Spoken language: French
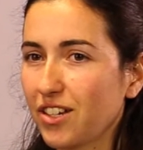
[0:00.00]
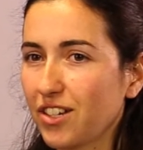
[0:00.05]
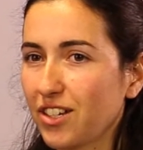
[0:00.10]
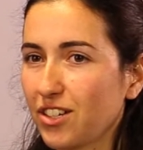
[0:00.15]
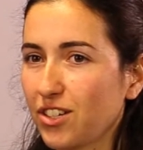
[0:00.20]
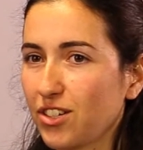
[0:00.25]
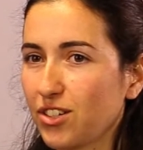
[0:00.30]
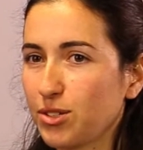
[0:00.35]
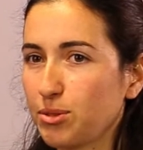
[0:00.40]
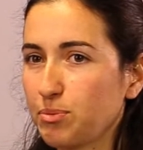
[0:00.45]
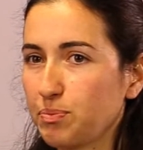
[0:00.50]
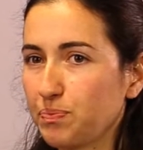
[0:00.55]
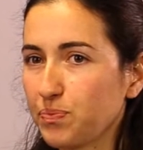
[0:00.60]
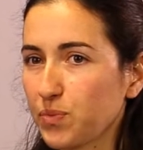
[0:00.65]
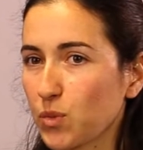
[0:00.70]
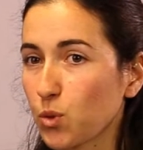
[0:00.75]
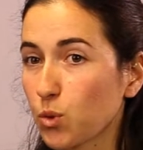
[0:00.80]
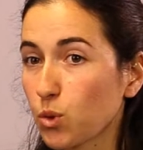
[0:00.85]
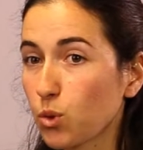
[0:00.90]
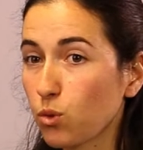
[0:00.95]

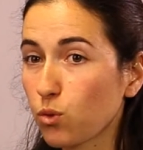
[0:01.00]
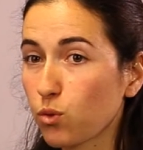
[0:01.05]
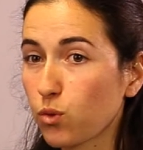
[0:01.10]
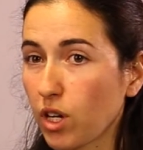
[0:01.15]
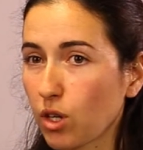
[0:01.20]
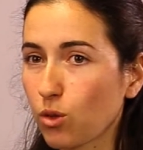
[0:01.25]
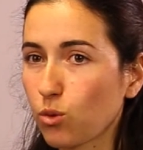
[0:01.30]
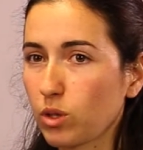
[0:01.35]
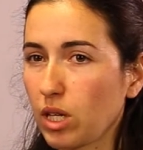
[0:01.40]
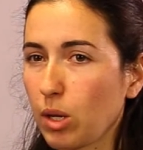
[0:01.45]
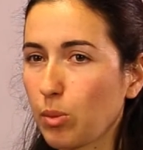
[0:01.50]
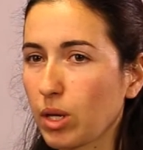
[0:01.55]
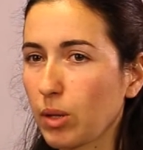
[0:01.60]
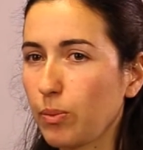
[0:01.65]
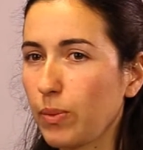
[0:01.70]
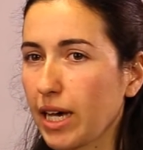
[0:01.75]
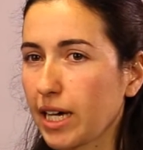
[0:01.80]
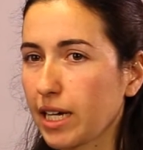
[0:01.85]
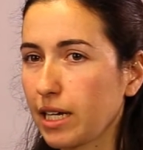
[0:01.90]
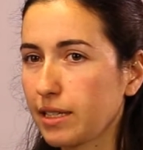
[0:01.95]
donc une fois qu'on a
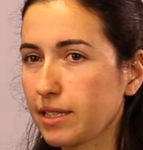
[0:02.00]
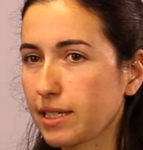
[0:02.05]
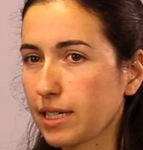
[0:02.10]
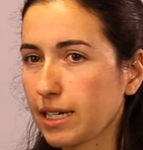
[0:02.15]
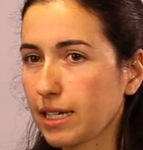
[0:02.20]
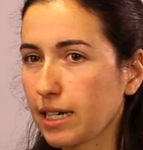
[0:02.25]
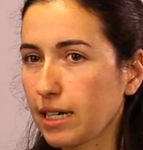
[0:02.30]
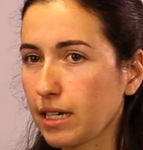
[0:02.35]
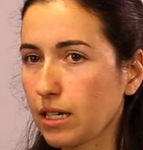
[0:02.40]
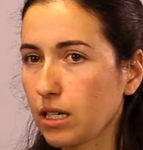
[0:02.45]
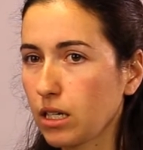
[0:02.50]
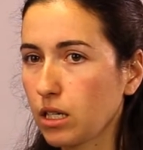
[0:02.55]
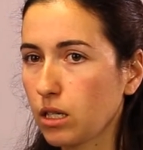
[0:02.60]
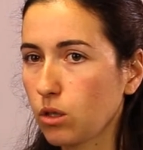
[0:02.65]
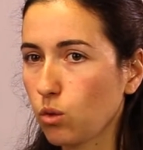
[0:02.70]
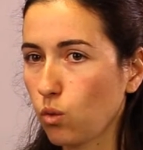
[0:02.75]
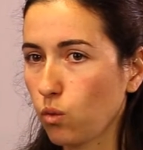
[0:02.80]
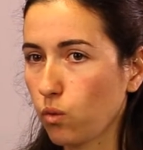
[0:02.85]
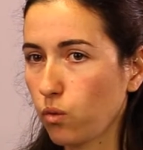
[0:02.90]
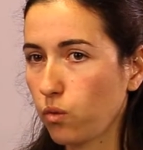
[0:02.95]
préparé le
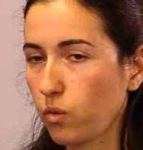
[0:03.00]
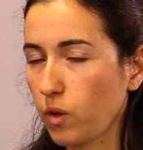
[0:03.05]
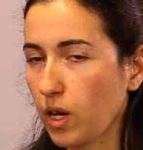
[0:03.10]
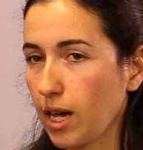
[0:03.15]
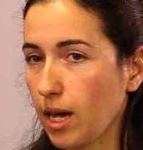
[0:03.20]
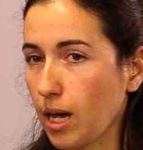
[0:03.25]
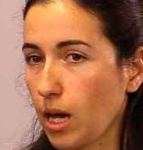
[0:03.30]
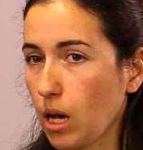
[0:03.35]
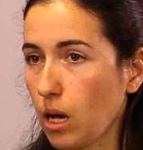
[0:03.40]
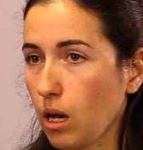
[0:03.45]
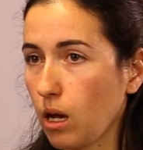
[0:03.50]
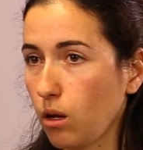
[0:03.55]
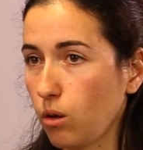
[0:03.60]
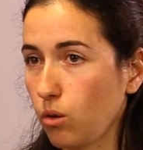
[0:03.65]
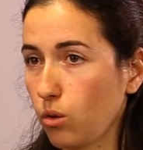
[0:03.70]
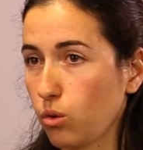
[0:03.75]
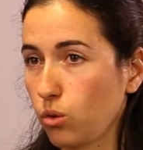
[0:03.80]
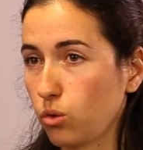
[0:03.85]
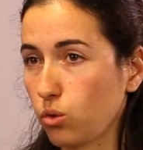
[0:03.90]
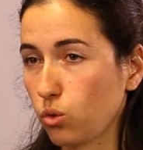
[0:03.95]
terrain, on va
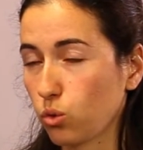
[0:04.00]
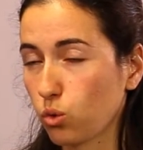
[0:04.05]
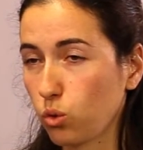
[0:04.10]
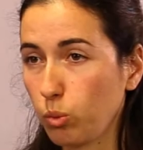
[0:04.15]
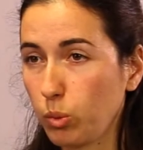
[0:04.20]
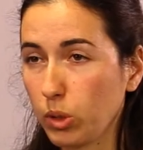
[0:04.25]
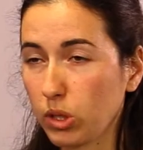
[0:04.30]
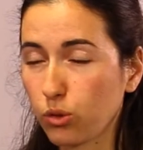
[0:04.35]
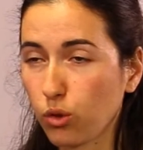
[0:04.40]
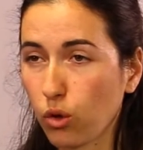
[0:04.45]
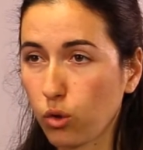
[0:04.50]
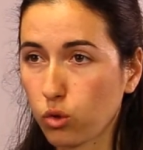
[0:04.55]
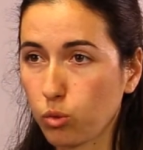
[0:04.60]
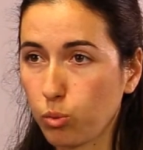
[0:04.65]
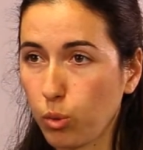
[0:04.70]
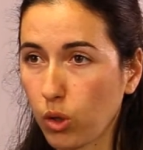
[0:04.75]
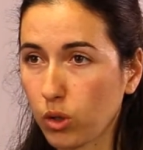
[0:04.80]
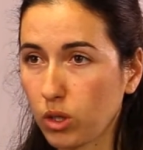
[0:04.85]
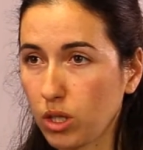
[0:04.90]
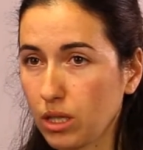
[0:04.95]
s'occuper de
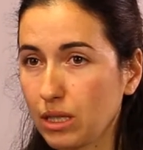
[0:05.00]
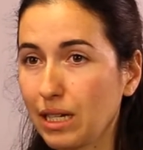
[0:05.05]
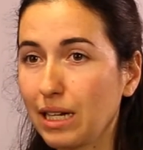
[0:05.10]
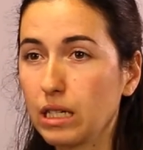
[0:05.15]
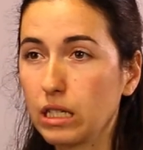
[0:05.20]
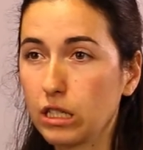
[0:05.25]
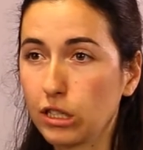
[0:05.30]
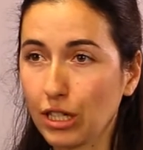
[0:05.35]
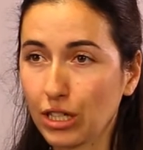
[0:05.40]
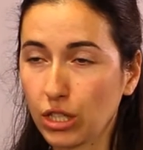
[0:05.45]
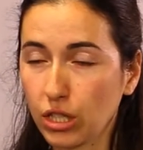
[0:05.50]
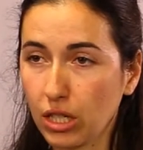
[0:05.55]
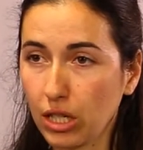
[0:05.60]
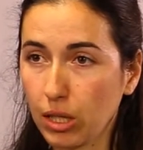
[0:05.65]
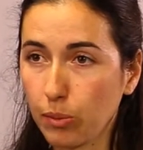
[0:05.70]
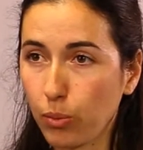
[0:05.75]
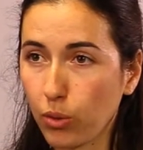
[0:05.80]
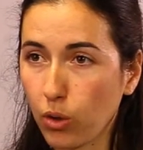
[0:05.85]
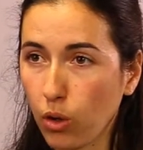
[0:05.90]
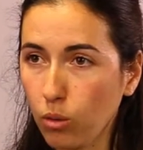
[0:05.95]
transporter, d'aller chercher
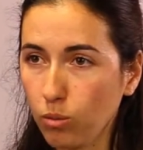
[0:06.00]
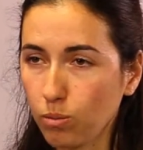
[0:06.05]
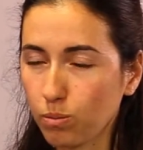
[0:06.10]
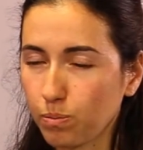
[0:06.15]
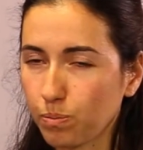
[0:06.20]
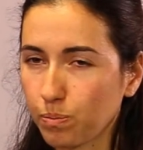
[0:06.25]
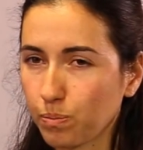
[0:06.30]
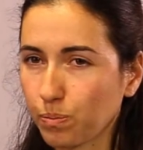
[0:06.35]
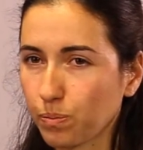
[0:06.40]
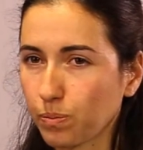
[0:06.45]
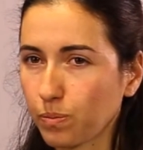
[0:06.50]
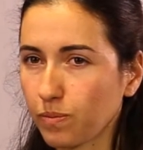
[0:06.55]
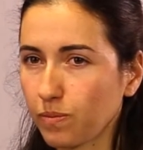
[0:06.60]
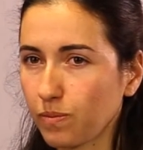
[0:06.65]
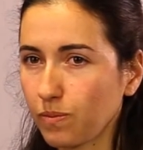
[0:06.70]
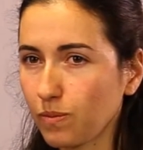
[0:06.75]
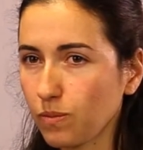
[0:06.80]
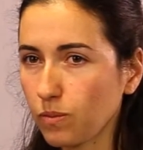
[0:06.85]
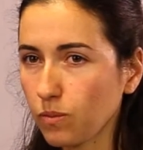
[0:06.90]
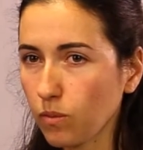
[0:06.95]
les plants.
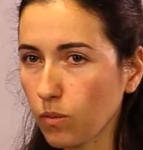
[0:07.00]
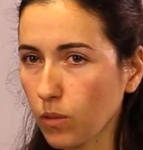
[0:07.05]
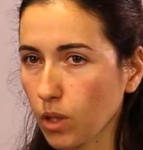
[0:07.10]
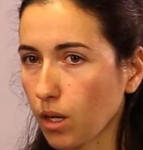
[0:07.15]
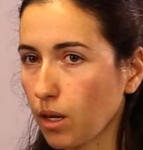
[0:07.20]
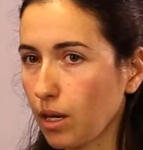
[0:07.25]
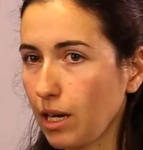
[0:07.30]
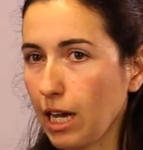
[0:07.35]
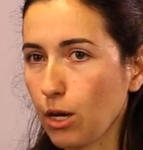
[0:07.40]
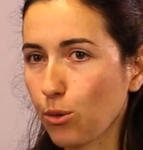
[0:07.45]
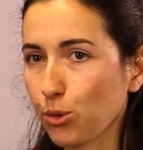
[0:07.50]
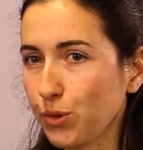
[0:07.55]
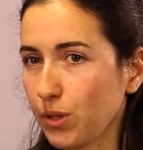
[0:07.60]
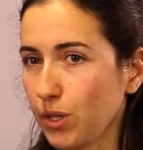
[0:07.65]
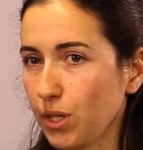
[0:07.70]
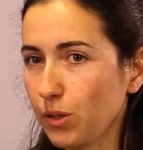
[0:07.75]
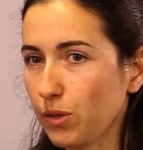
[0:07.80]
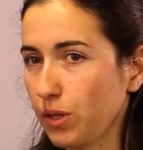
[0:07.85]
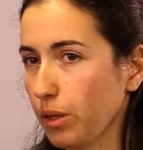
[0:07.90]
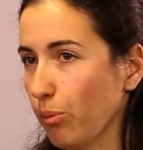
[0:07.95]
Là
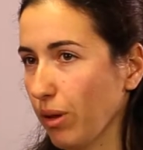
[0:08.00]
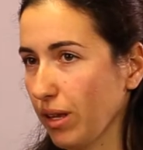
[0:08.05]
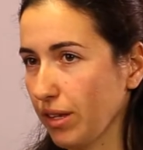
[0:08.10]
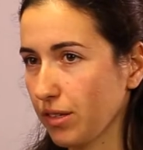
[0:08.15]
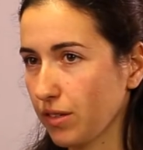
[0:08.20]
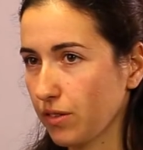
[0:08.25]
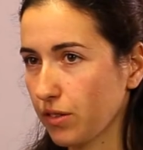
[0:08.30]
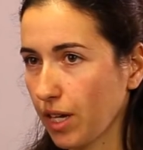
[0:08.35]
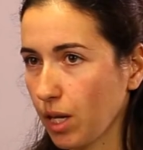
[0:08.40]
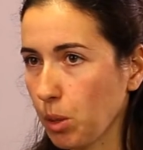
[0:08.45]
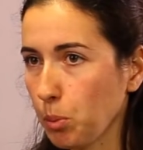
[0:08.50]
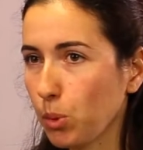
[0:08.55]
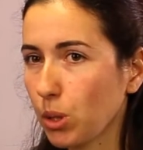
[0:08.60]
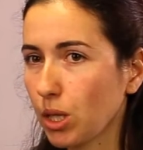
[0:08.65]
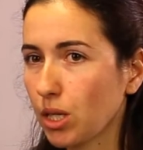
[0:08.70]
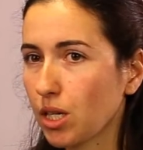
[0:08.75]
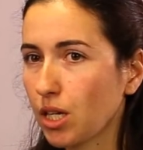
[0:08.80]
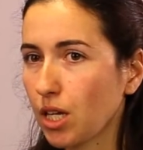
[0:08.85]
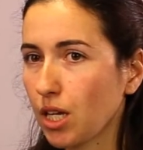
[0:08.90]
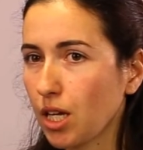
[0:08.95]
aussi, c'est pas si
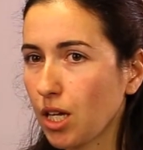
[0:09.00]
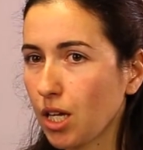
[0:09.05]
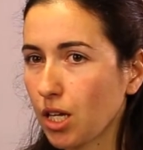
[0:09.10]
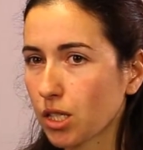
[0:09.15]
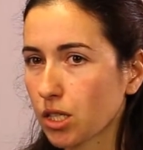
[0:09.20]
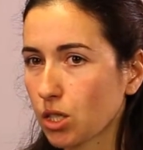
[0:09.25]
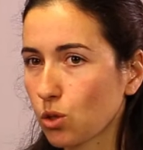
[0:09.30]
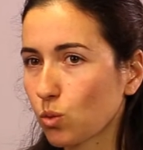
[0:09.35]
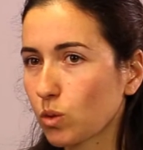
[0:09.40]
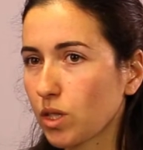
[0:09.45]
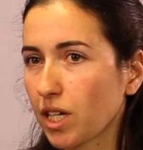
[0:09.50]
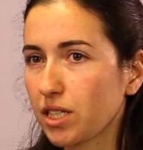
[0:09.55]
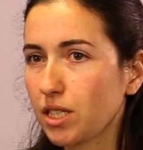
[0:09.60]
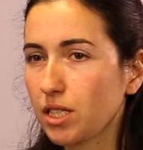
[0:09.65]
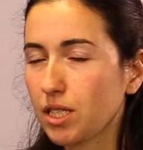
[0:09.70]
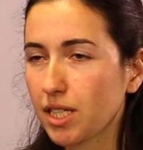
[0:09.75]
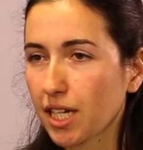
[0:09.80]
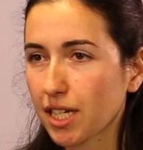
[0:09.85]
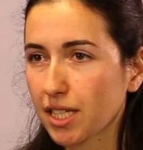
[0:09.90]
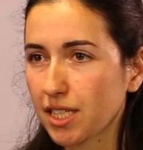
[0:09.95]
simple. Si on a
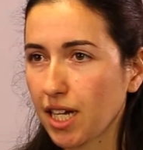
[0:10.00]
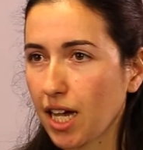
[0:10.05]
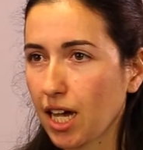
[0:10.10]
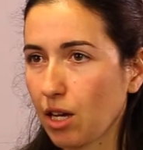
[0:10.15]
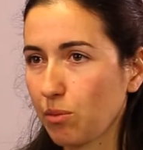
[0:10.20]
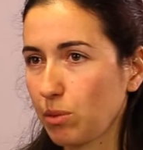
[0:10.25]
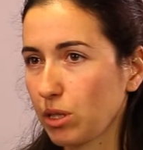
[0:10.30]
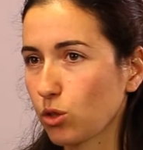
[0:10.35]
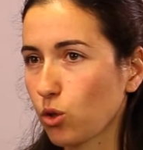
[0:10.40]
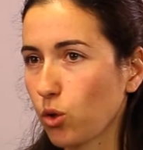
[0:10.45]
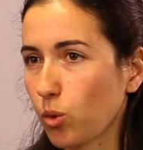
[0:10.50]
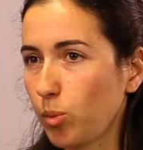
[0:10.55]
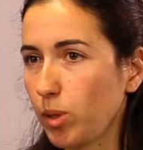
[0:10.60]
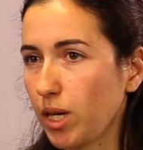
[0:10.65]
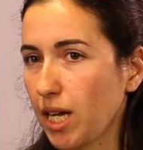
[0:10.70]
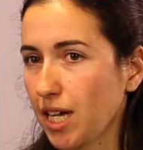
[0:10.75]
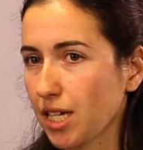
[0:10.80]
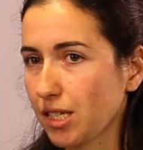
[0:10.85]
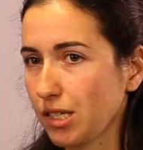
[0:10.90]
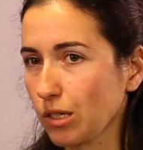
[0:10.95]
10 hectares à mettre en
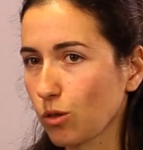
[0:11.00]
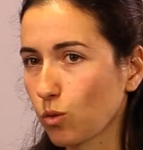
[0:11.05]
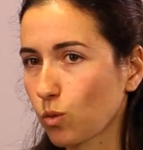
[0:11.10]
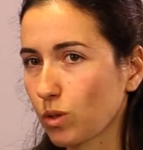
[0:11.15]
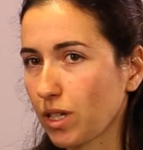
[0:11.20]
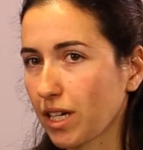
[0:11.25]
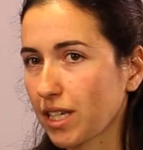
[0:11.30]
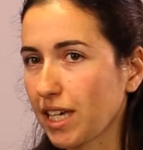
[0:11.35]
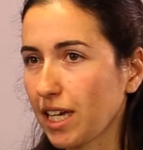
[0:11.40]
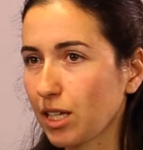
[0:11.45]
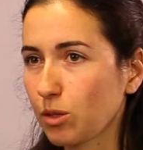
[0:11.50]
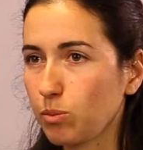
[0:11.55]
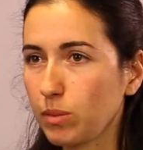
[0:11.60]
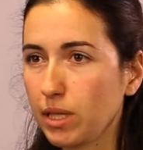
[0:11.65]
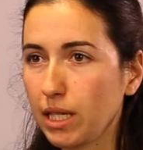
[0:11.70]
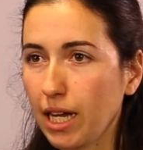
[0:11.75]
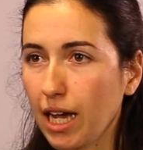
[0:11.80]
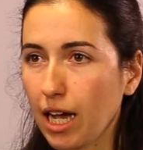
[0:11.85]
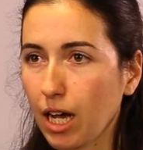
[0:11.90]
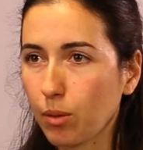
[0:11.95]
place et qu'on a
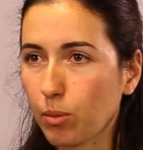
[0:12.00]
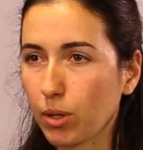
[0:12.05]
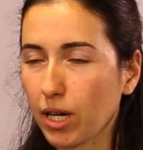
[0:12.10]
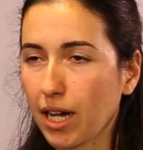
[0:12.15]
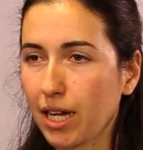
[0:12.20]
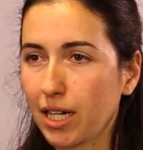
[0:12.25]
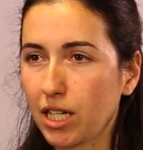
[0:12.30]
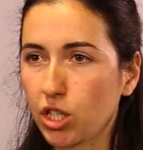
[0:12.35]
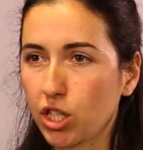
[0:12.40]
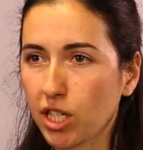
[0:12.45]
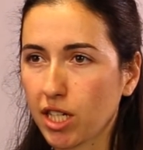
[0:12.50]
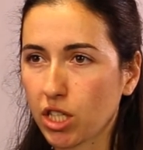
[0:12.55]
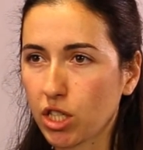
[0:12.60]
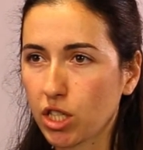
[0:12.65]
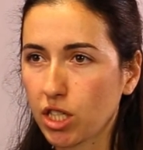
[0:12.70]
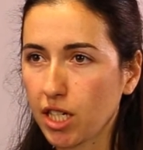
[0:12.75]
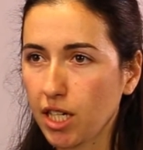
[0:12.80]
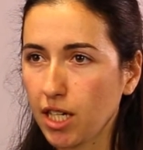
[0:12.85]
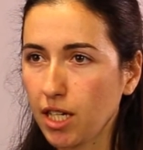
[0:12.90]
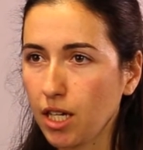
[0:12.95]
4000 arbres à aller
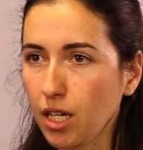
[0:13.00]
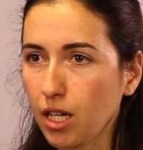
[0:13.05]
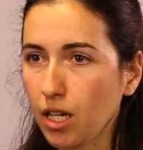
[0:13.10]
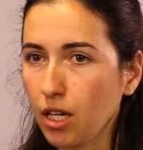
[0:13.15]
chercher,